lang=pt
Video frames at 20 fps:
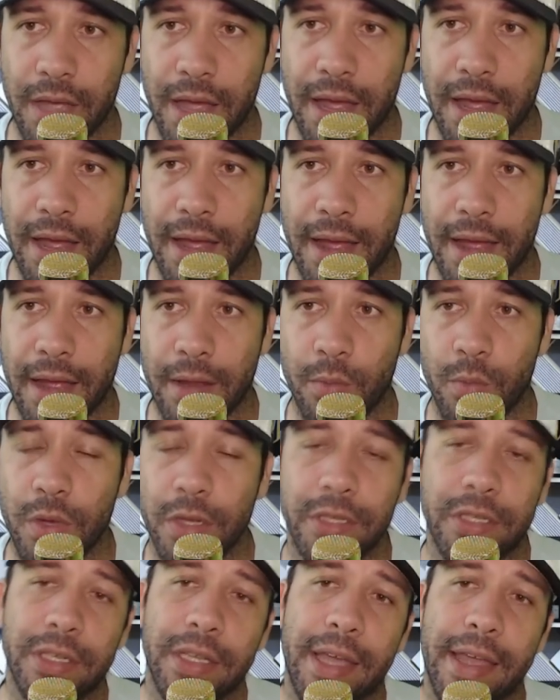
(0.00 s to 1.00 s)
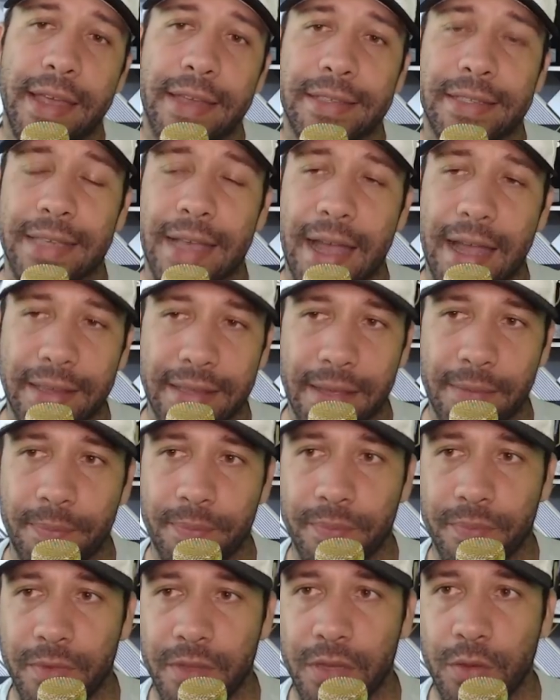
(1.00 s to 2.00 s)
a, a quantia exata
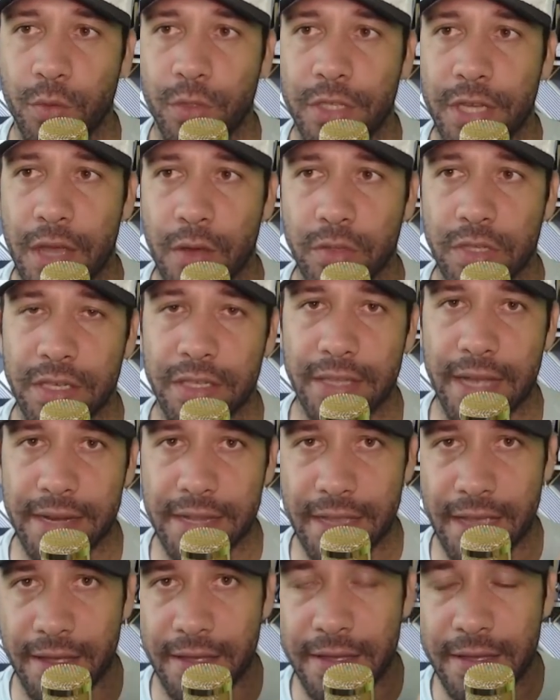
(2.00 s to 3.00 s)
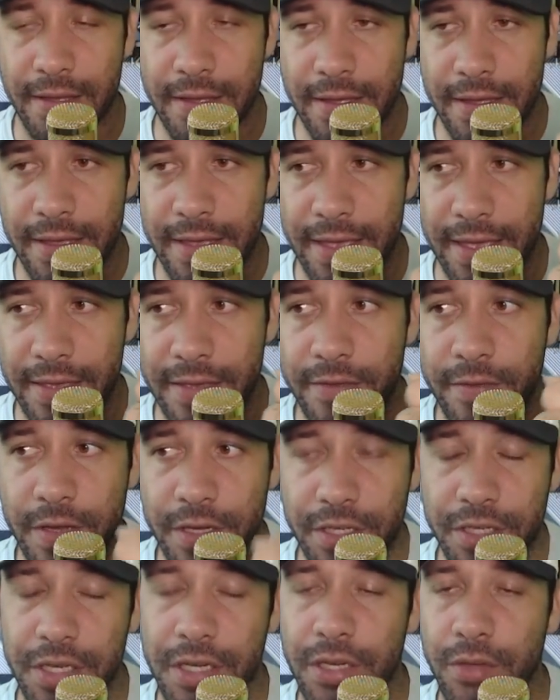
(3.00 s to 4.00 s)
que o Chelsea estaria é,
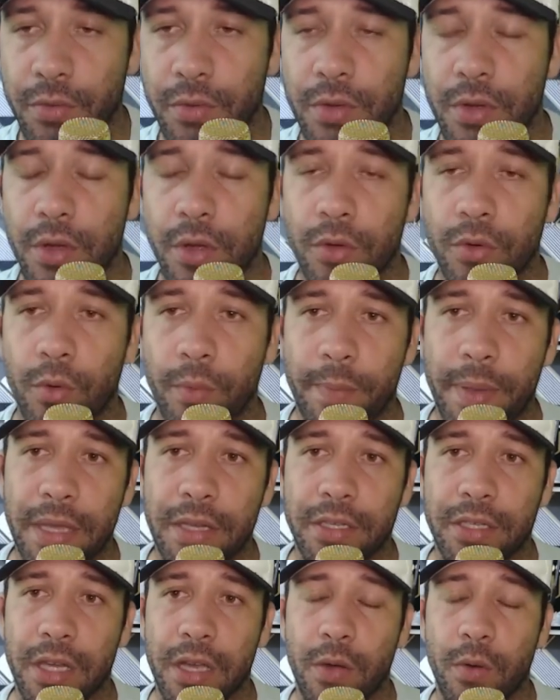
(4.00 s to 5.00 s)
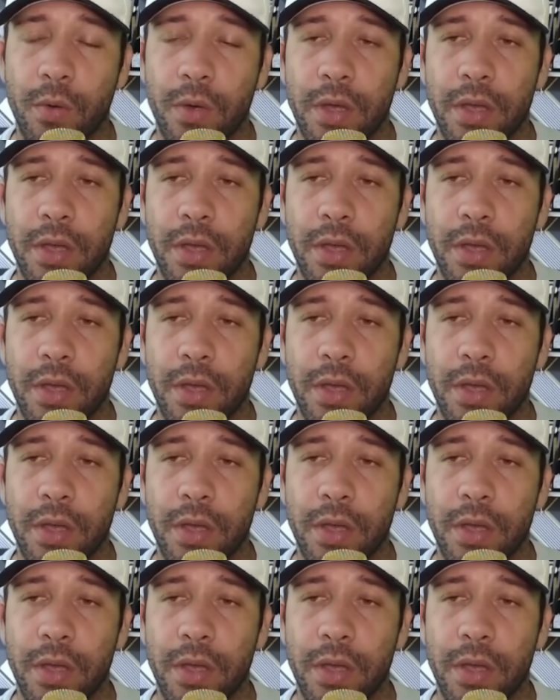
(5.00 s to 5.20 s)
investindo no Peixão.